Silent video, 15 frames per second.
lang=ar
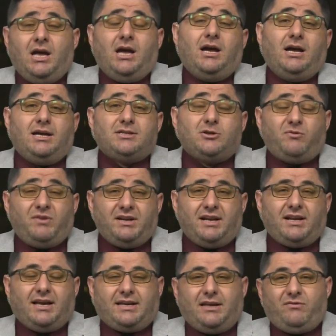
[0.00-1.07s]
آه، سوف
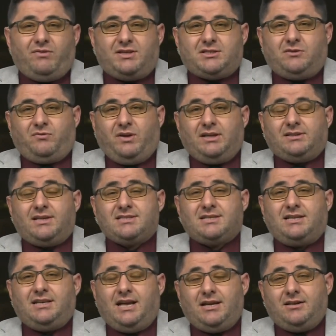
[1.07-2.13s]
نرى كيف سوف تصل
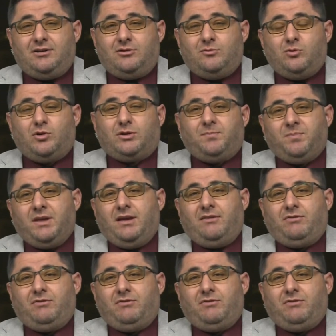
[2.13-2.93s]
الأمور